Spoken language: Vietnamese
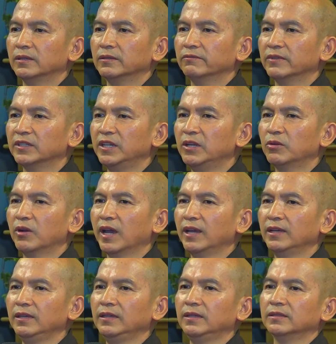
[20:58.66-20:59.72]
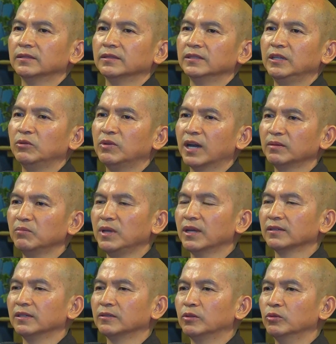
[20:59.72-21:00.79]
Và điều hay, điều đặc
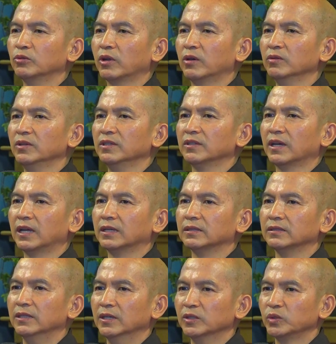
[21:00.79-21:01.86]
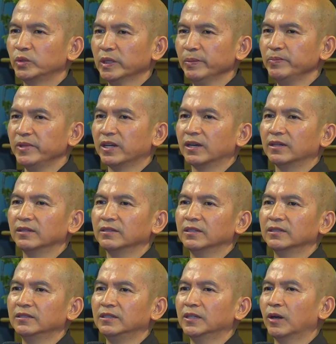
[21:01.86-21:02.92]
biệt là cụ tổ Định Thành chấp nhận
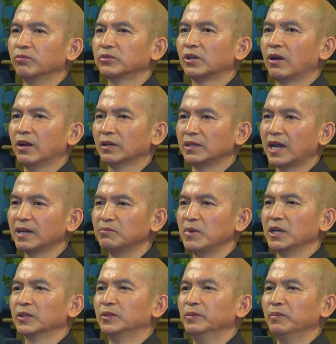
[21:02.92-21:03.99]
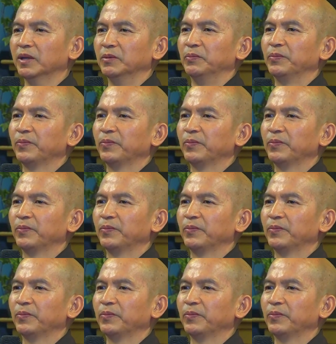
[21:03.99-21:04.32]
được người học trò đặc biệt của mình.